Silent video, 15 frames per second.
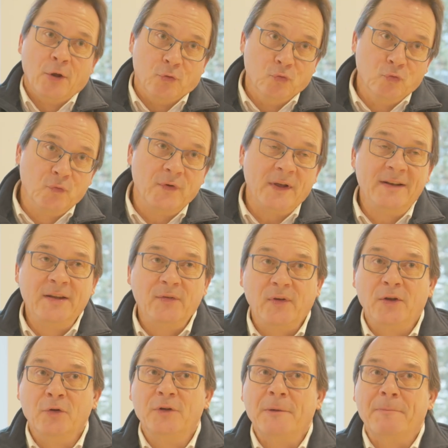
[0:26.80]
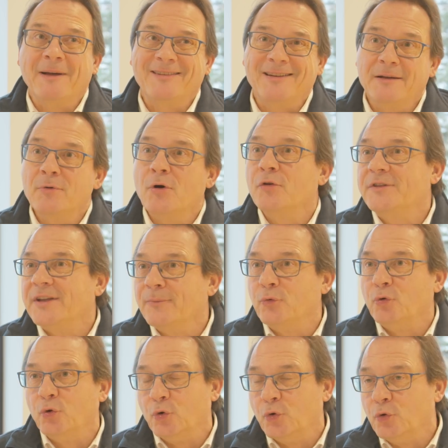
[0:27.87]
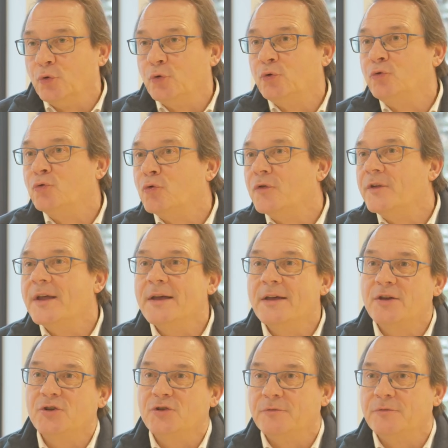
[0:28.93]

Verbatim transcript: Nouvelle difficulté, pas tellement en termes de, de tournage,